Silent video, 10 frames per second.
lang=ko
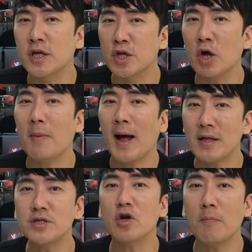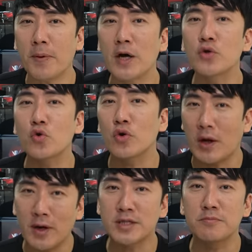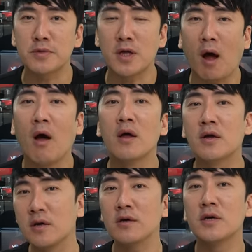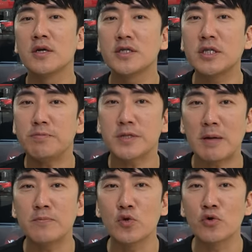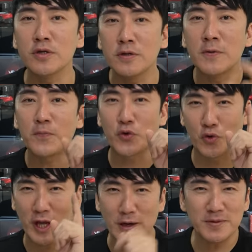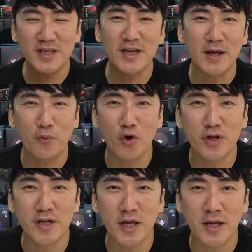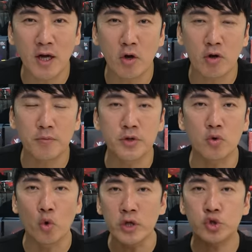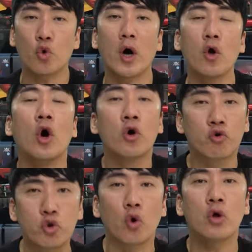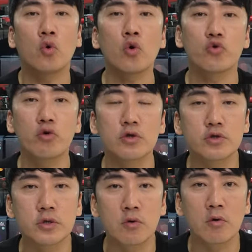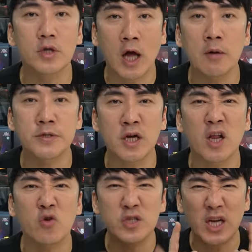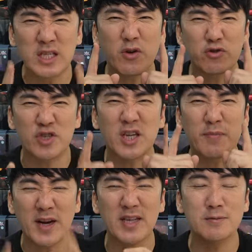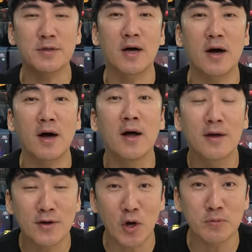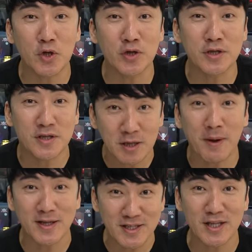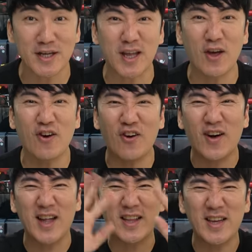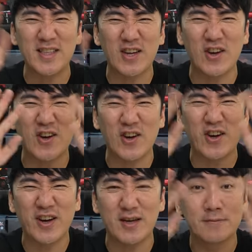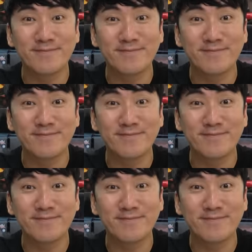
기념 한정판으로 나왔습니다. 그 13종은 또 다음 시간에 보여드릴 테니까요. 여러분들은 오늘 좋아요, 구독 꼭 눌러주시고 다음 시간에도 찾아와 주시길 바라겠습니다. 그럼 저는 이만 인사드릴게요. 안녕히 계세요.